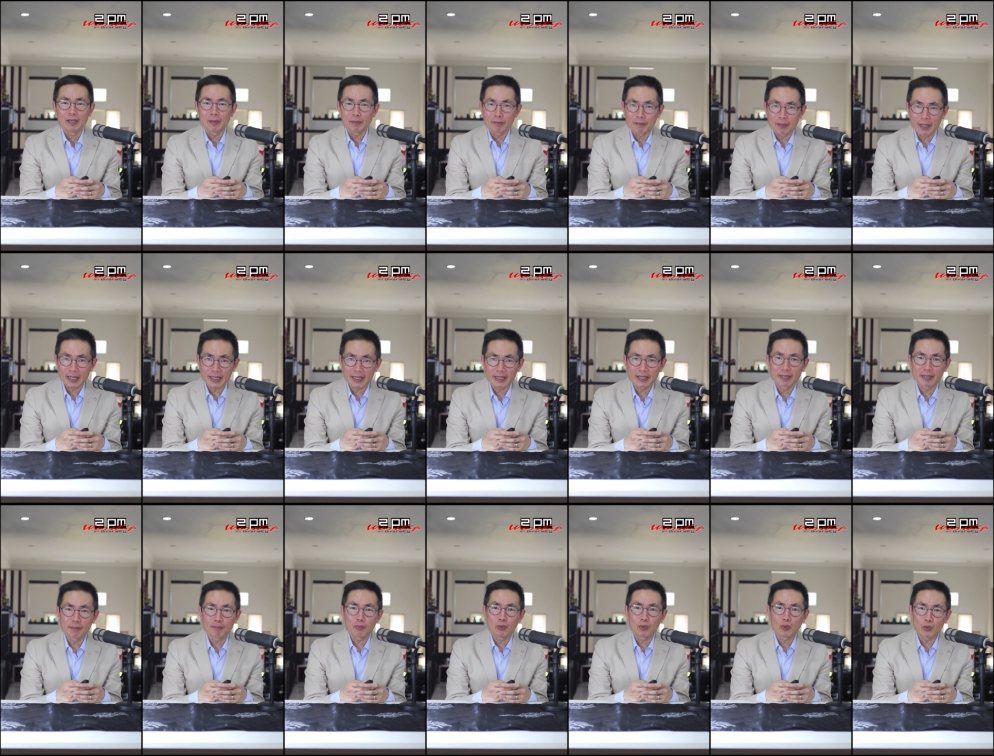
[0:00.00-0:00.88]
but the
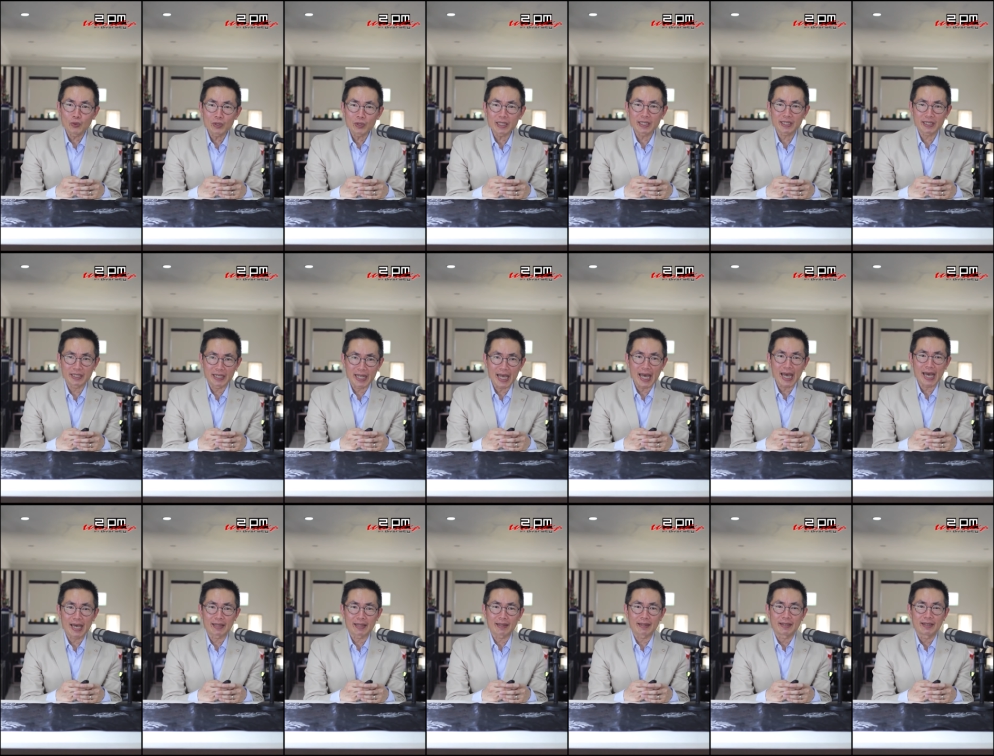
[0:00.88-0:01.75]
poorest
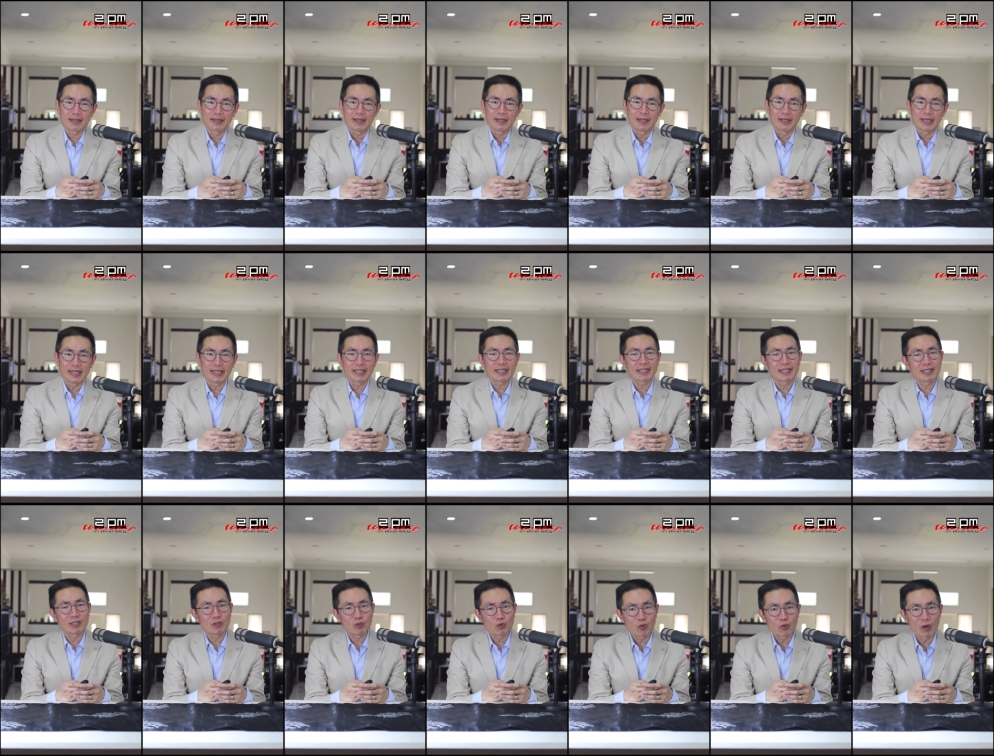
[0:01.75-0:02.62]
dad is
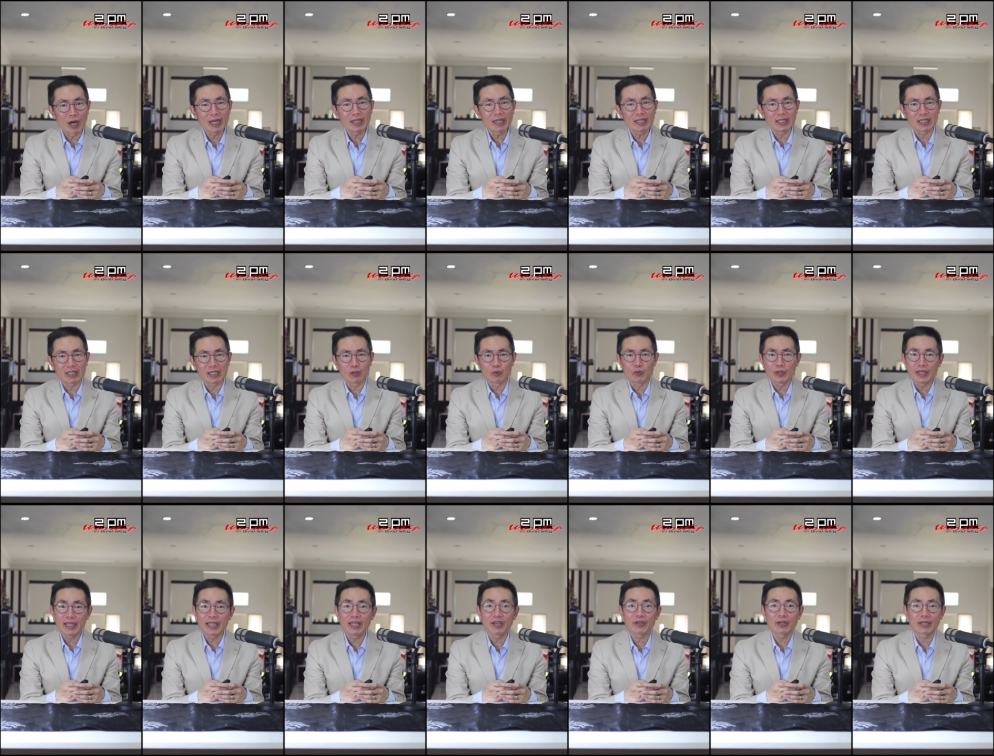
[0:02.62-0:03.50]
the one
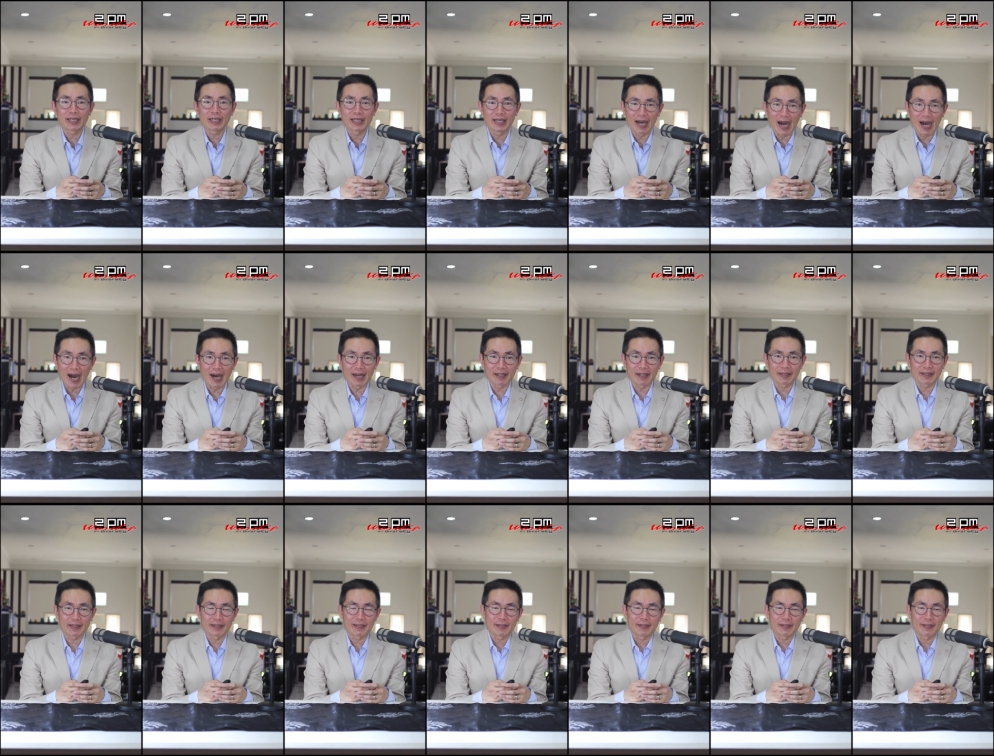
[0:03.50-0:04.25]
without God.